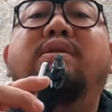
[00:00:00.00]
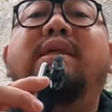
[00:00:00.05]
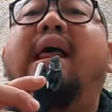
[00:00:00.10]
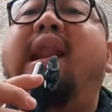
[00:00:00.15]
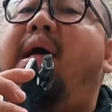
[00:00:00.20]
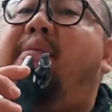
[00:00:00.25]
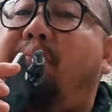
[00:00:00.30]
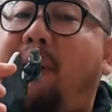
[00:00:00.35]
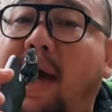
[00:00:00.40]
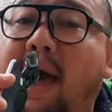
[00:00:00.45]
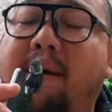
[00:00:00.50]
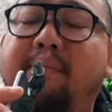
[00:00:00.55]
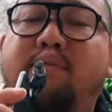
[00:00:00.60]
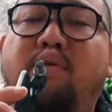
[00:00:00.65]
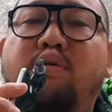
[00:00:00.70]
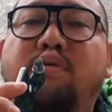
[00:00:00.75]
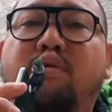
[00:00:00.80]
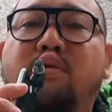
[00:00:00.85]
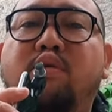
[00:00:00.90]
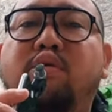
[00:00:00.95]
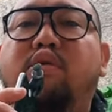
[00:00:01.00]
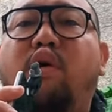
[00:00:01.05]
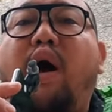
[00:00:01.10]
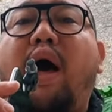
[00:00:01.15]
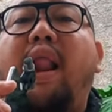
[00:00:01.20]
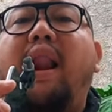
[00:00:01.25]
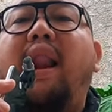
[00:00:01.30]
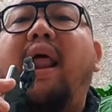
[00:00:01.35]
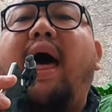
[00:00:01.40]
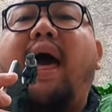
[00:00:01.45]
salah paham justru
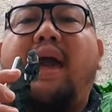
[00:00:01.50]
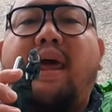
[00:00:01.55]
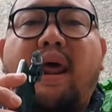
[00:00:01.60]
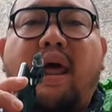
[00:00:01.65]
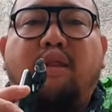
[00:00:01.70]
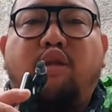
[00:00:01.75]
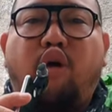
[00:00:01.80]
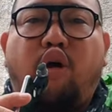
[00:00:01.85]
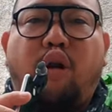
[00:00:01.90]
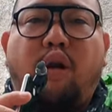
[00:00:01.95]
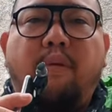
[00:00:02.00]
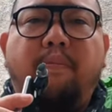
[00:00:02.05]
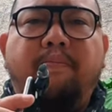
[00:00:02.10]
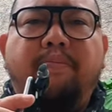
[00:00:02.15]
soal aerator